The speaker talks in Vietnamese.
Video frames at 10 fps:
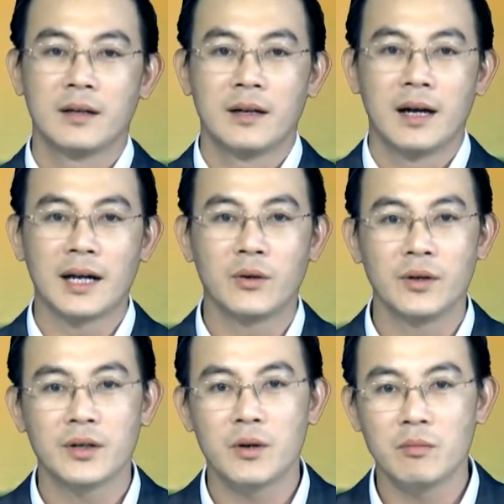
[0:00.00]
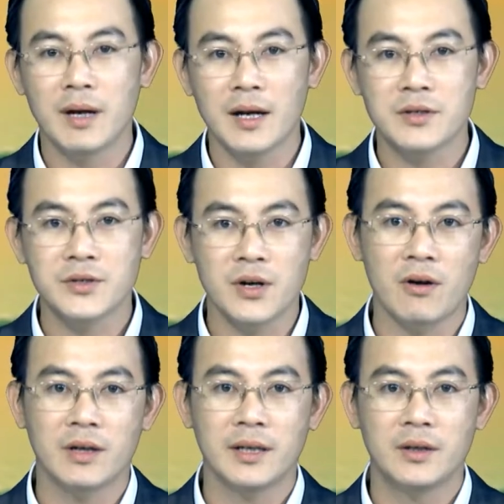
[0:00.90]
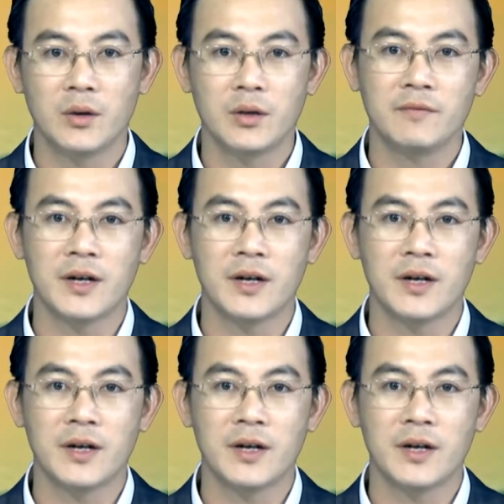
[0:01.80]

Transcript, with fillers: Hà Nội cũng đã cho kết nối